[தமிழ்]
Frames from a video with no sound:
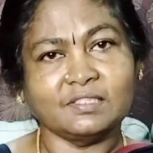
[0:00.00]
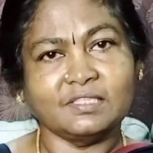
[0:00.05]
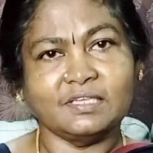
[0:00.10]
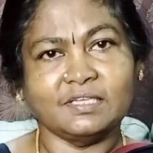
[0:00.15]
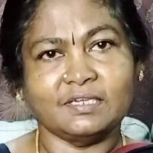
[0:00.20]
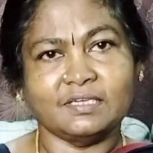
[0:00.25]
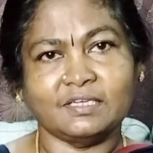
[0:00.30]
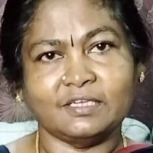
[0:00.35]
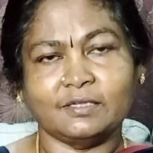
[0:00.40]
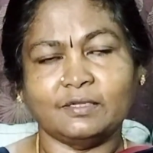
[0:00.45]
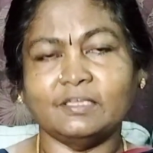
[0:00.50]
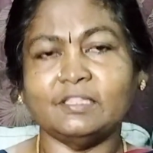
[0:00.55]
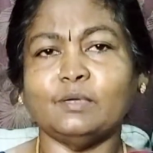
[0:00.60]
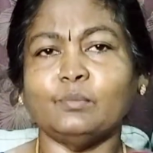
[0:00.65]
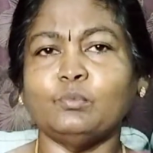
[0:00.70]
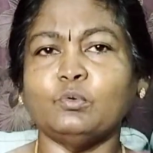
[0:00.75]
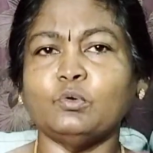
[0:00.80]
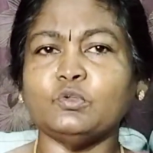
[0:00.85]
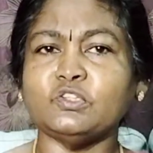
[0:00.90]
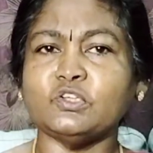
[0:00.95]
சக்தி இருக்குது
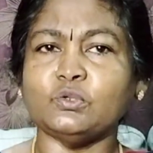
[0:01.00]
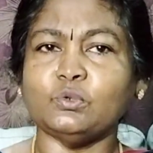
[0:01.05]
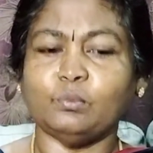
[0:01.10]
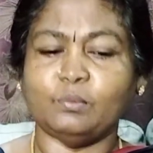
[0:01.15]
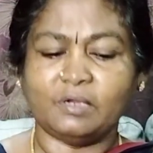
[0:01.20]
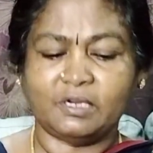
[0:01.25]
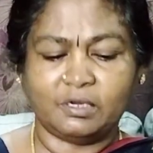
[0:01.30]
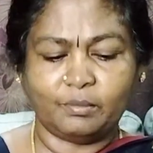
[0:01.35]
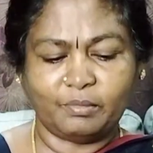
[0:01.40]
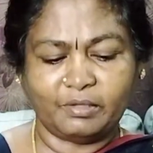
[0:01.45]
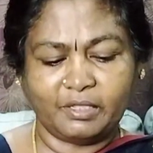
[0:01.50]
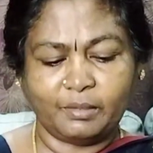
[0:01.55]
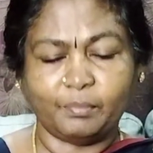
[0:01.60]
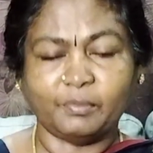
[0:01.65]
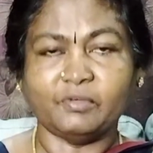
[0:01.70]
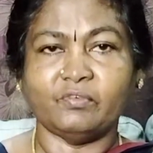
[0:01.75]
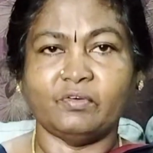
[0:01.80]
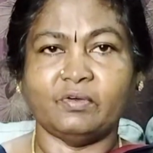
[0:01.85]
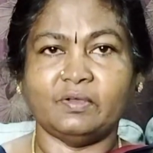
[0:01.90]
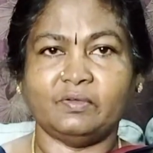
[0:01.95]
இதை பூஜை ரூமில் நம்ம
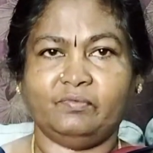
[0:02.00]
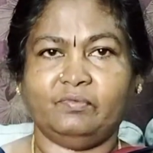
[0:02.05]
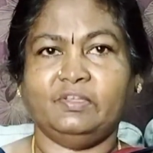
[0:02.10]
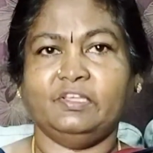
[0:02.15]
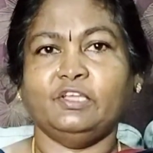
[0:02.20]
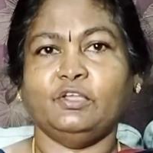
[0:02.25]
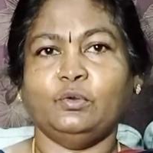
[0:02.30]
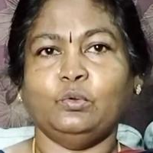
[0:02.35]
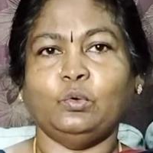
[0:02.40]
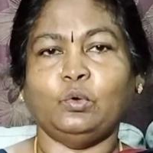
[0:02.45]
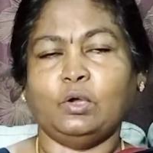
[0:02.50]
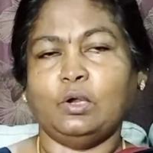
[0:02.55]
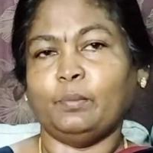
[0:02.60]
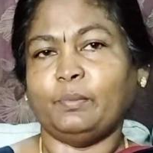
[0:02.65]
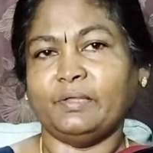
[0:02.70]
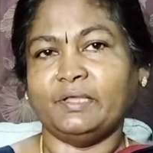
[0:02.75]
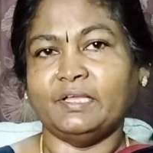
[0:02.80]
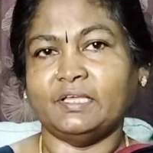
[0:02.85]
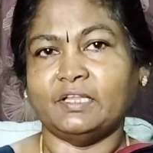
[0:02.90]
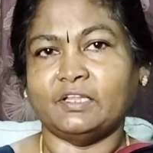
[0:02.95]
எப்படி வைக்கணும்
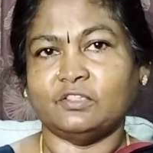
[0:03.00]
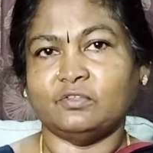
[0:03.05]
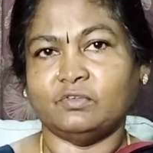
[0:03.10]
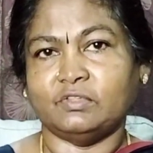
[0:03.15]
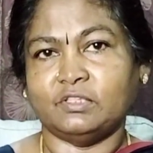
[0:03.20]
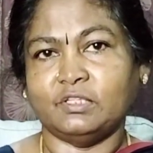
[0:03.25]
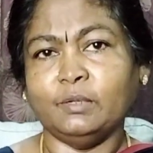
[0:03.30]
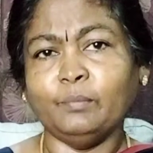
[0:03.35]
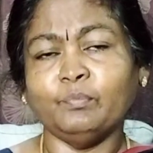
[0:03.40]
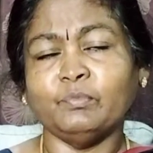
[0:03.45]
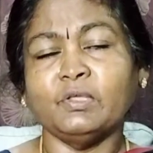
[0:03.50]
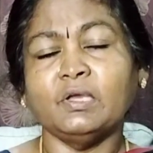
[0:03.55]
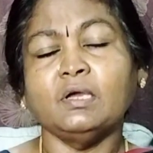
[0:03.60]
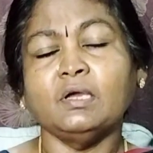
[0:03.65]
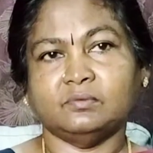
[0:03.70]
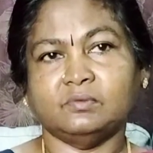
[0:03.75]
அப்படிங்கிறது வந்து